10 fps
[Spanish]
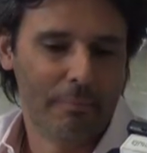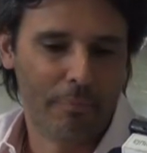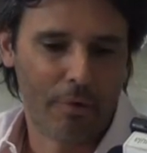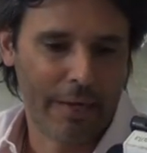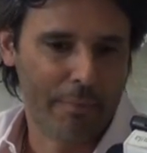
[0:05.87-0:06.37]

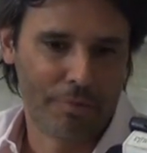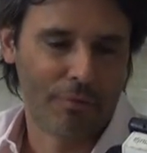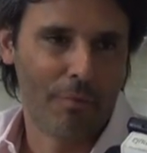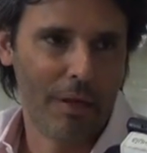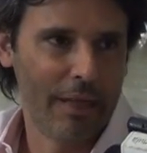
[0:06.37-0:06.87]
porque
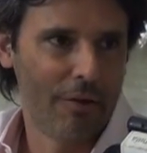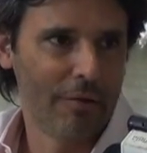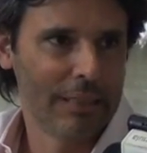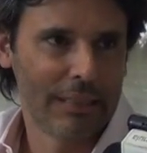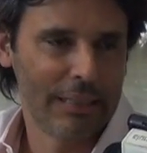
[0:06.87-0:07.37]
pues, como él
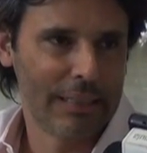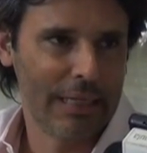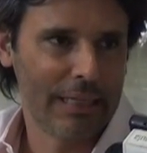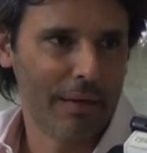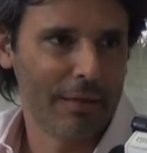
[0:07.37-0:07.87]
dijo es
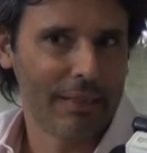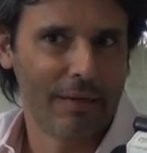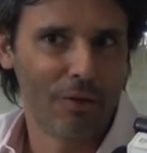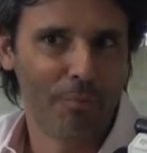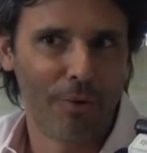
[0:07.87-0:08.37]
este,
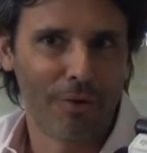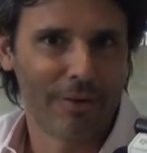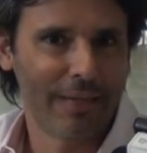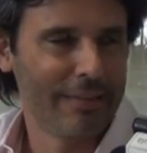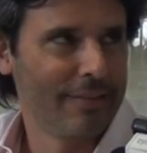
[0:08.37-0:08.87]
tabasqueño
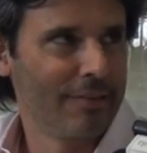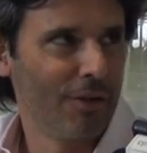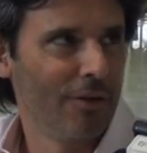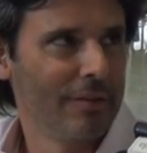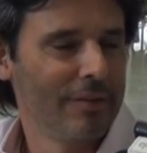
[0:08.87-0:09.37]
por
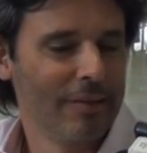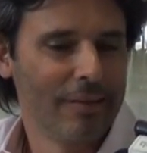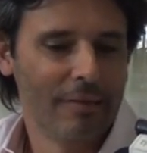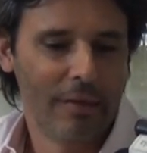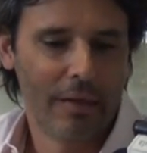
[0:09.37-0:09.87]
decisión
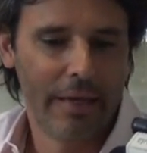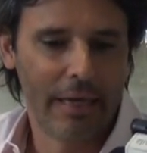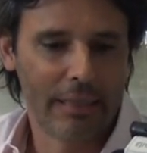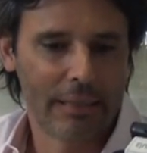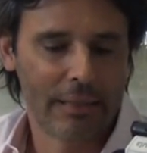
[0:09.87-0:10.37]
y,
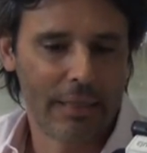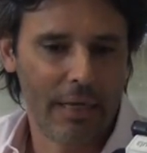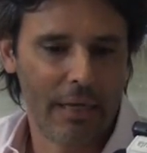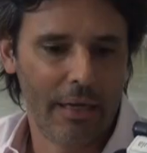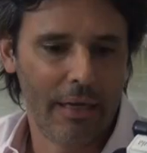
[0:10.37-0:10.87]

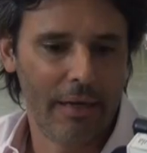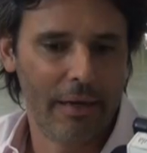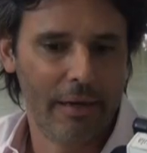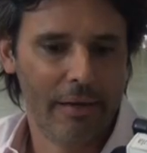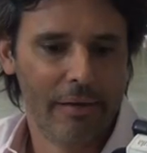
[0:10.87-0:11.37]

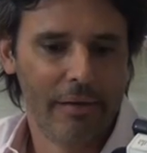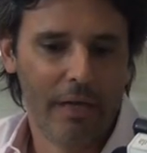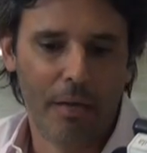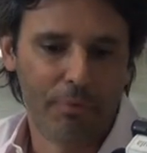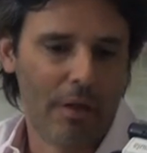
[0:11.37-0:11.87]
este,
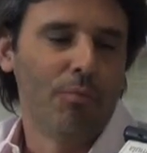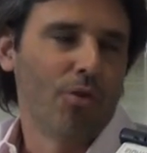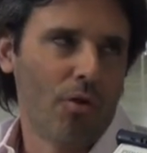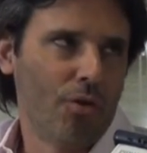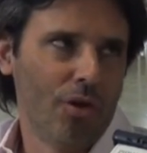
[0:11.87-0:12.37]
pues, estamos
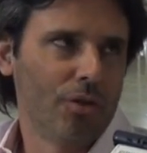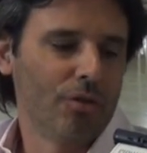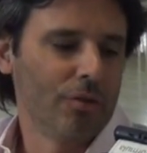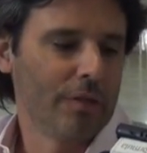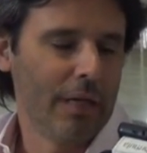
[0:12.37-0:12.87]
muy
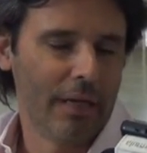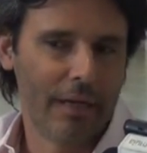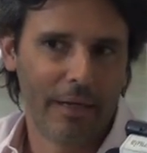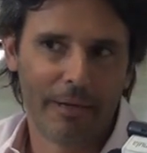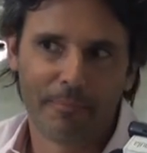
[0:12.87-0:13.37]
orgullosos
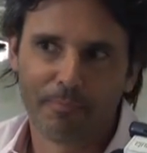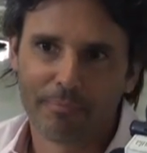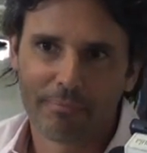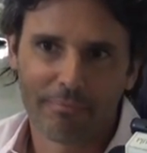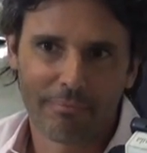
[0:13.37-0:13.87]
de,
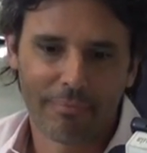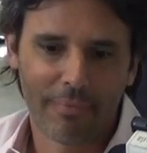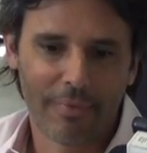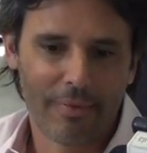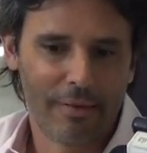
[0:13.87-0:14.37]

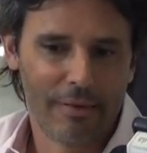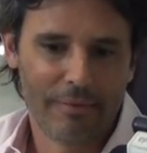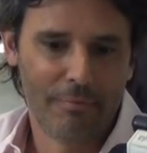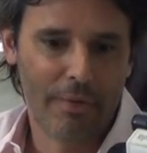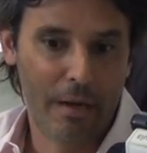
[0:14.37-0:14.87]

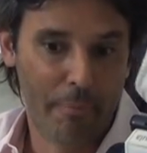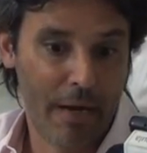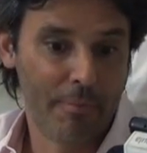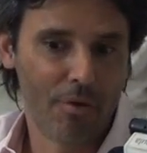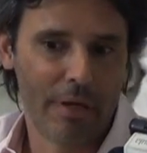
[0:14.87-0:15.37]
del
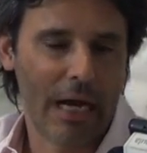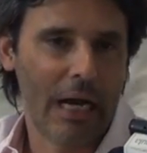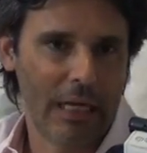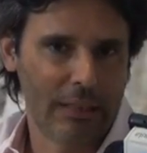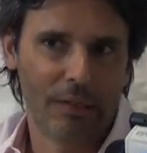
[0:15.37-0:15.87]
premio y
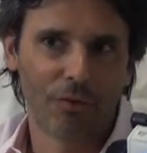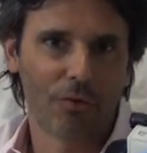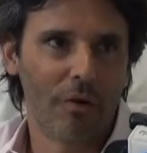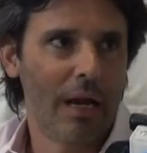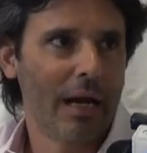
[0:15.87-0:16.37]

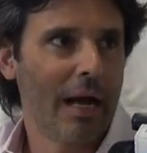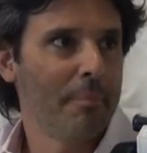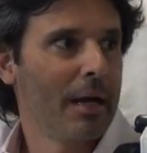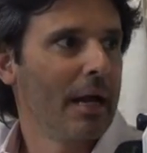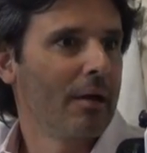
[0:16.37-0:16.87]
agradecidos con la
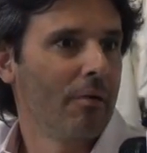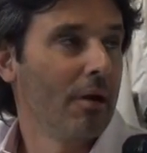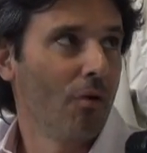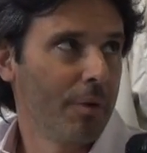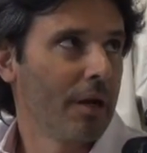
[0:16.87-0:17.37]
Cámara y con
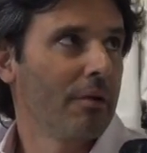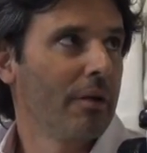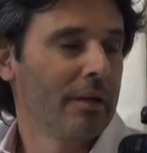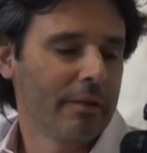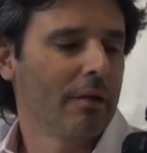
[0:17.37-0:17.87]
el gobierno
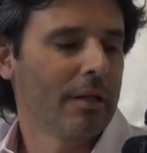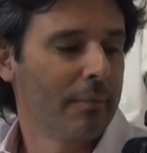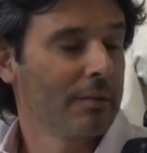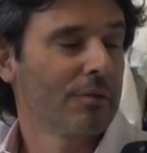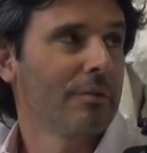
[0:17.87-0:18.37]
del Estado de
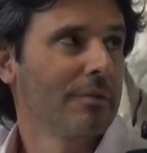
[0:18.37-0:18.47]
Tabasco.